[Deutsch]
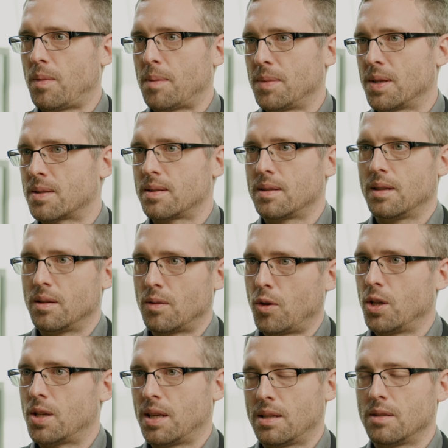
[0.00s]
haben jetzt eine
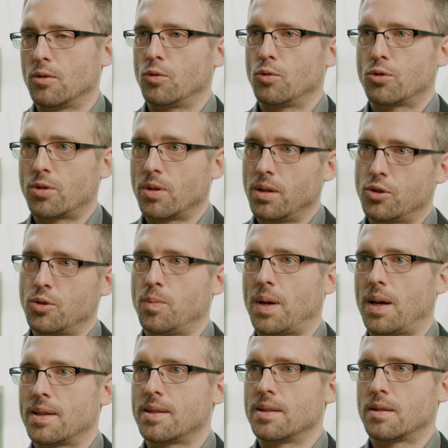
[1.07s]
neue technologische
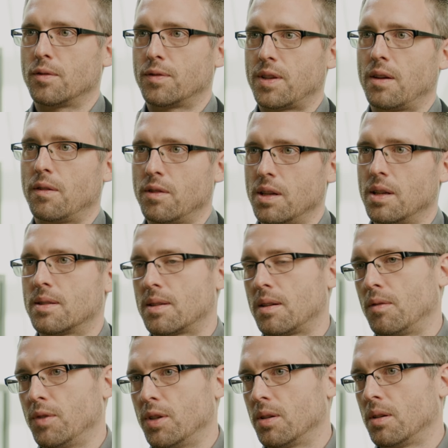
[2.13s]
Basis, auf der wir jetzt
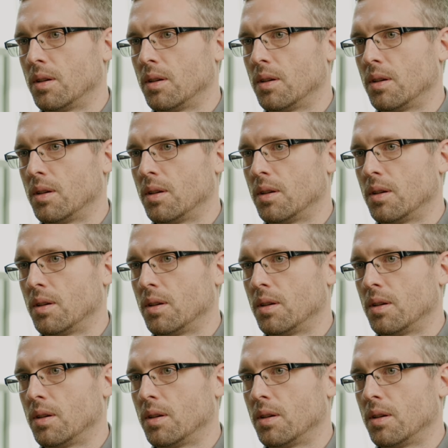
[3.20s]
auch wieder